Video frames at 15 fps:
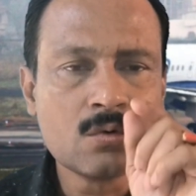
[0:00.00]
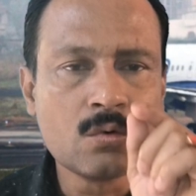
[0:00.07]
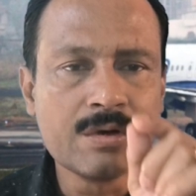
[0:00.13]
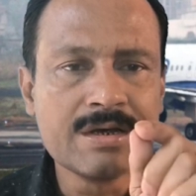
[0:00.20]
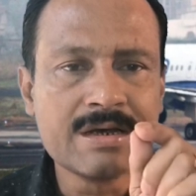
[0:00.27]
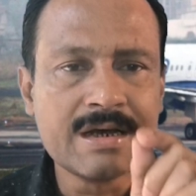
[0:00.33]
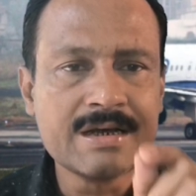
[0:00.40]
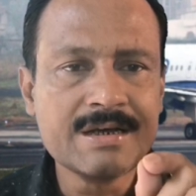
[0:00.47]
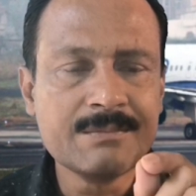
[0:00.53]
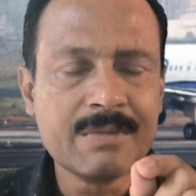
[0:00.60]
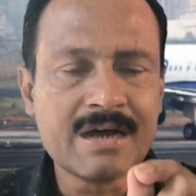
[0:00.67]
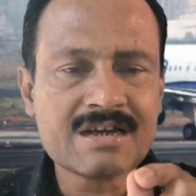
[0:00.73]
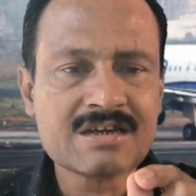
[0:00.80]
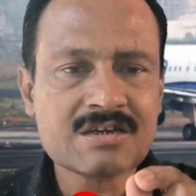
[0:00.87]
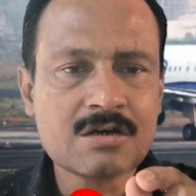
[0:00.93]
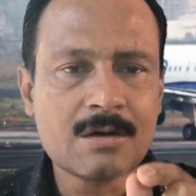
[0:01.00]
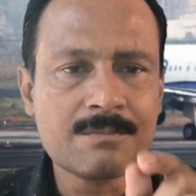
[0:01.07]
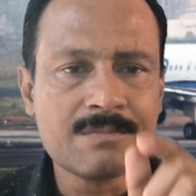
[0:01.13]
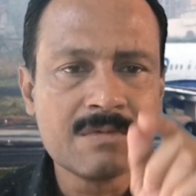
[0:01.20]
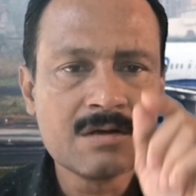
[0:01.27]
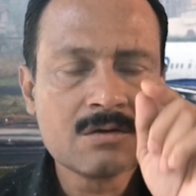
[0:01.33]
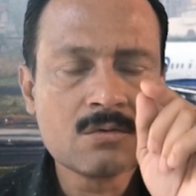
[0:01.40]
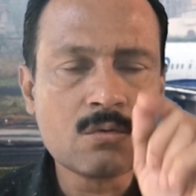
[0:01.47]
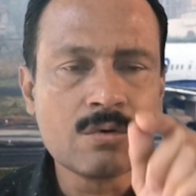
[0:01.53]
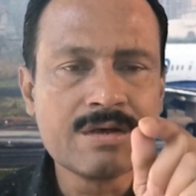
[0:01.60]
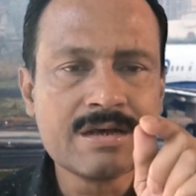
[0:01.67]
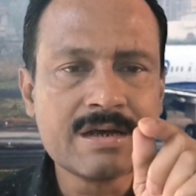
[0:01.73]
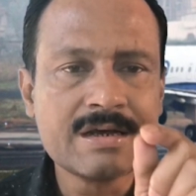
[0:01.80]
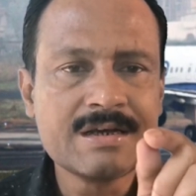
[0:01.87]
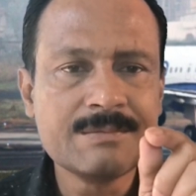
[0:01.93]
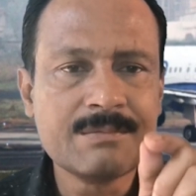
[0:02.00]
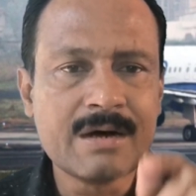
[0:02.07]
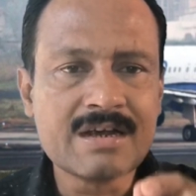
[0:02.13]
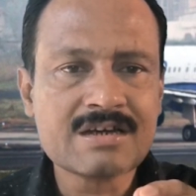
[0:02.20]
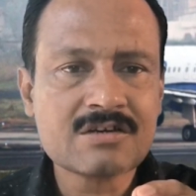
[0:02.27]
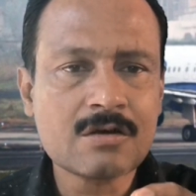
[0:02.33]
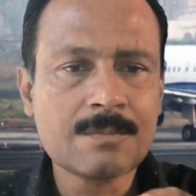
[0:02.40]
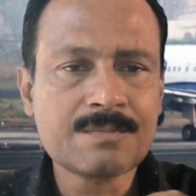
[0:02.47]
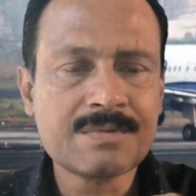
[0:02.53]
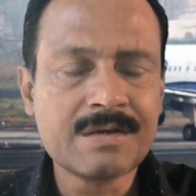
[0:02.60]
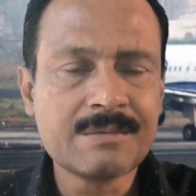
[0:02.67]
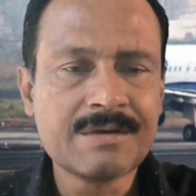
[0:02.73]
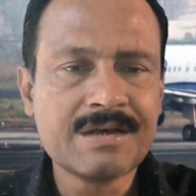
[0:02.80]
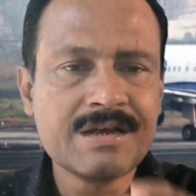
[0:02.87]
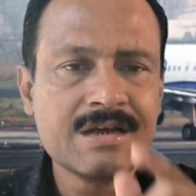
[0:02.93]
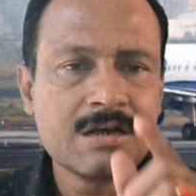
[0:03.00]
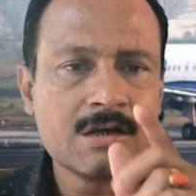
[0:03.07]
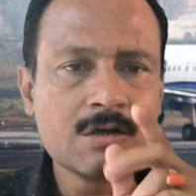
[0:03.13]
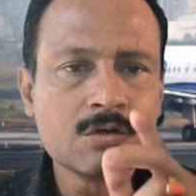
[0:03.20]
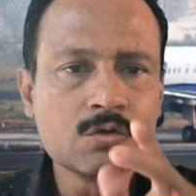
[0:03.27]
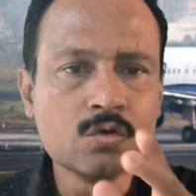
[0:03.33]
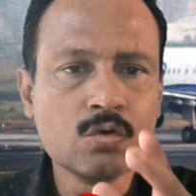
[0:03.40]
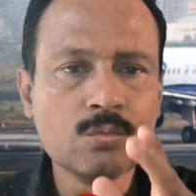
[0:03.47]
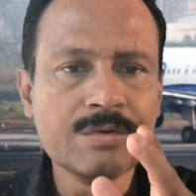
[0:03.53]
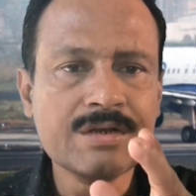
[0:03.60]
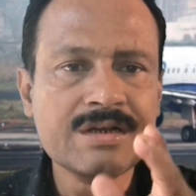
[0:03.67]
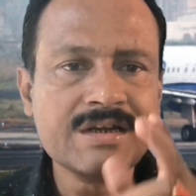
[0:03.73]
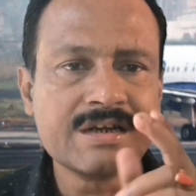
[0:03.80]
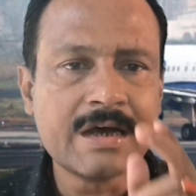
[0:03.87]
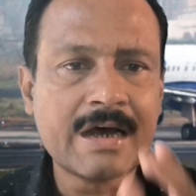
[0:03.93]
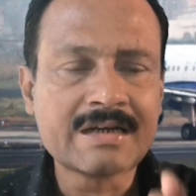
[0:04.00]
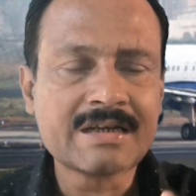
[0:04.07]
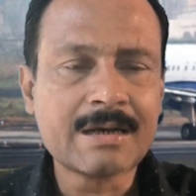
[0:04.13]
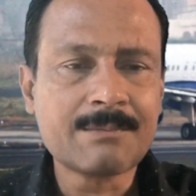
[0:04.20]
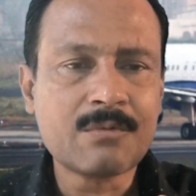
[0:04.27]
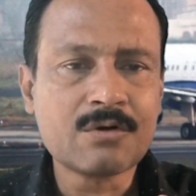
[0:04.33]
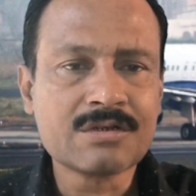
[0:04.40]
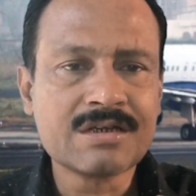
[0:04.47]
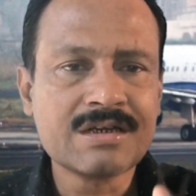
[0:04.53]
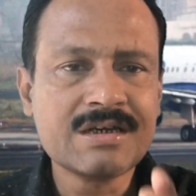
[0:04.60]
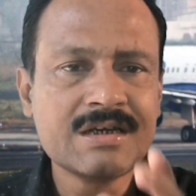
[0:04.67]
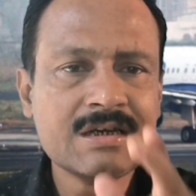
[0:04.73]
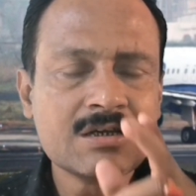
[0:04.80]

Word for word: কৈখালি বাসস্টপ কৈখালি বাসস্টপ নেমে দু মিনিট হাঁটা পথে